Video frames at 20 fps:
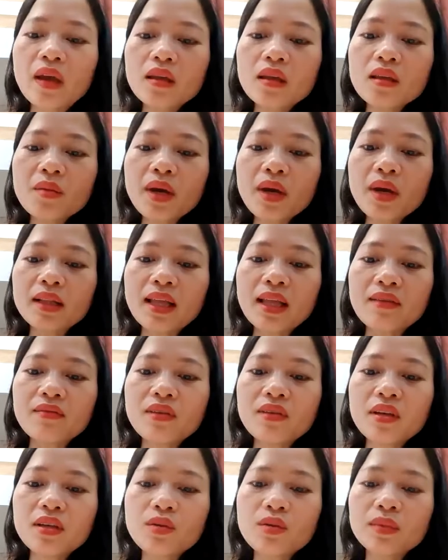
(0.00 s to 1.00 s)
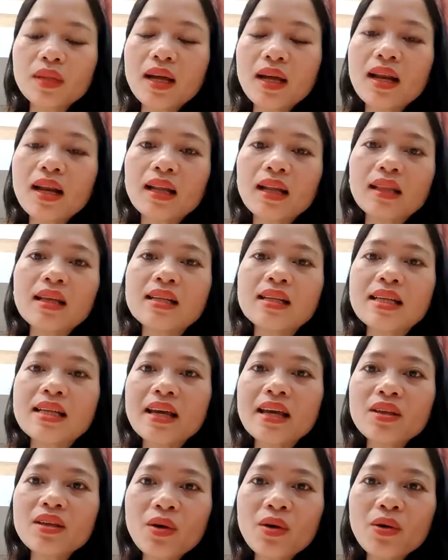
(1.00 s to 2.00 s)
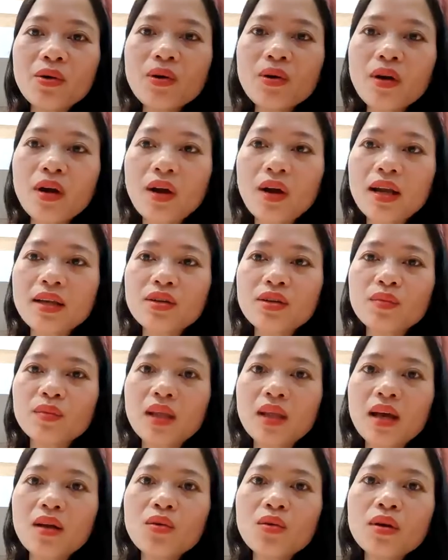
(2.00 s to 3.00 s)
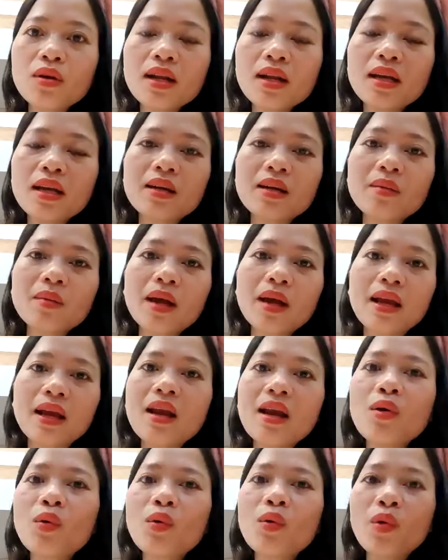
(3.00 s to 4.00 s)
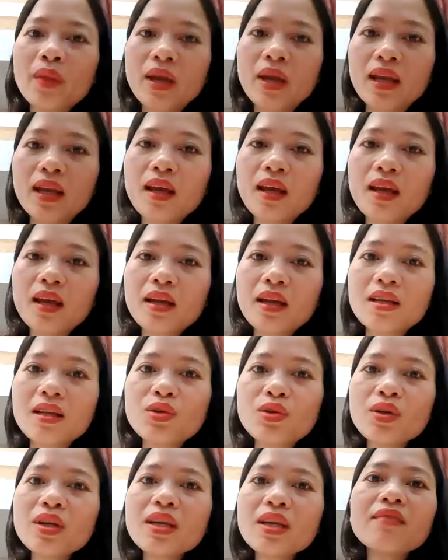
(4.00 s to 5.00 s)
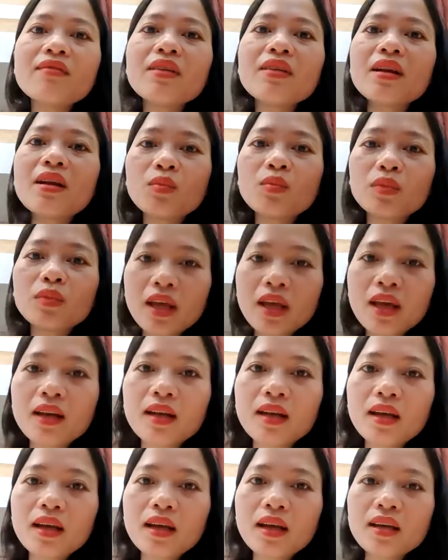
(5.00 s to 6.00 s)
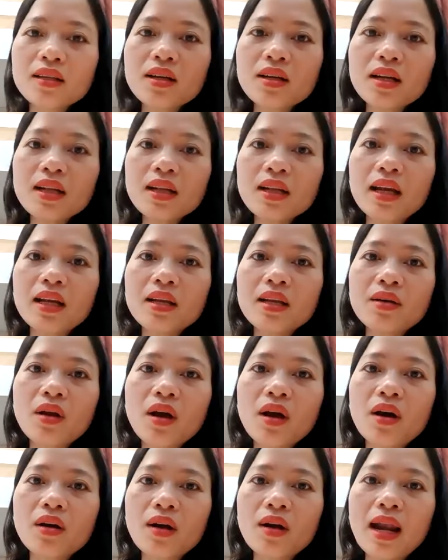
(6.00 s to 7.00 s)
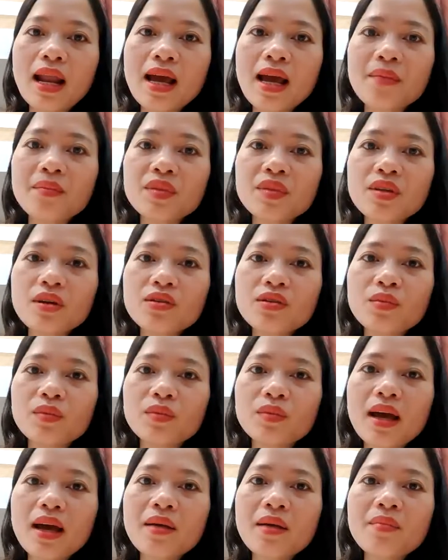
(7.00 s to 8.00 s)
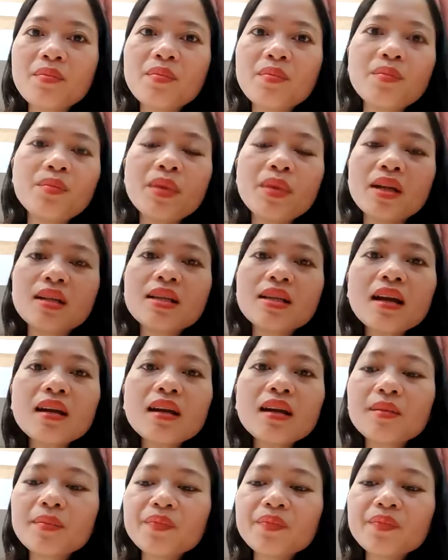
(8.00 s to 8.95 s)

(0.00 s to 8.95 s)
nhưng mà tại vì chúng ta đặt tiền sai chỗ đó là chúng ta luôn để trong cái đầu của mình để suy nghĩ về đồng đồng tiền cho nên cái điều đó nó làm cho chúng ta biến chất